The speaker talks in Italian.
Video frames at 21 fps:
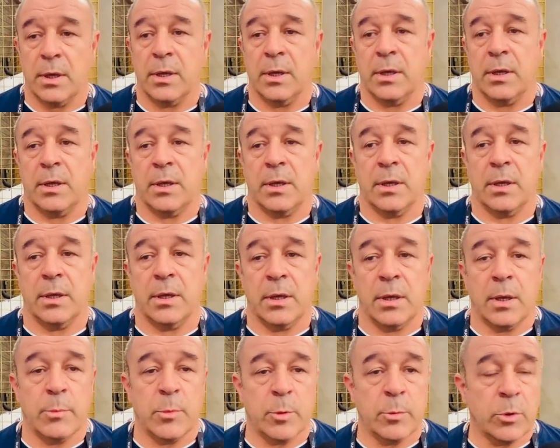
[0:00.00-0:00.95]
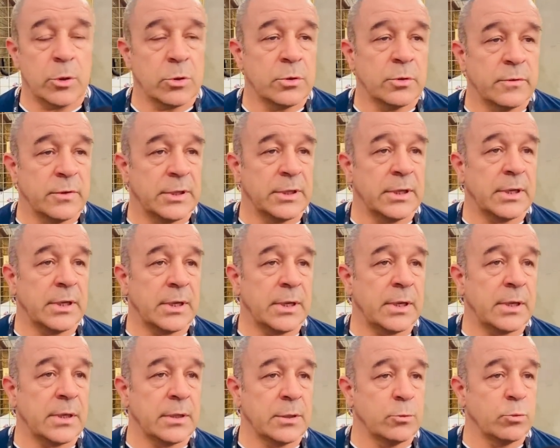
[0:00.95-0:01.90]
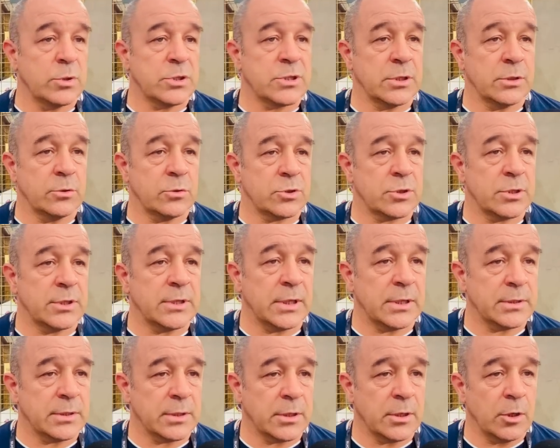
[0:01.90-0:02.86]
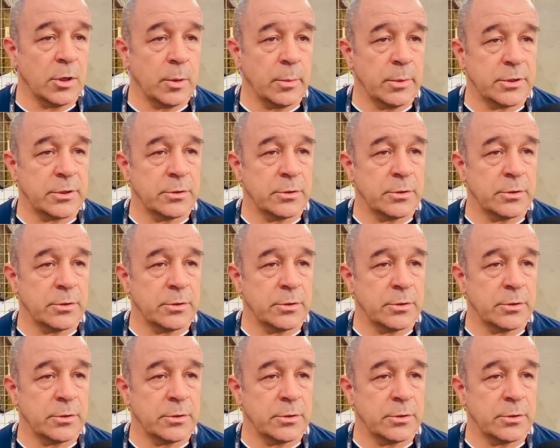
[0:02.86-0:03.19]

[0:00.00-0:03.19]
-huh. e a mio modo di vedere i 270 km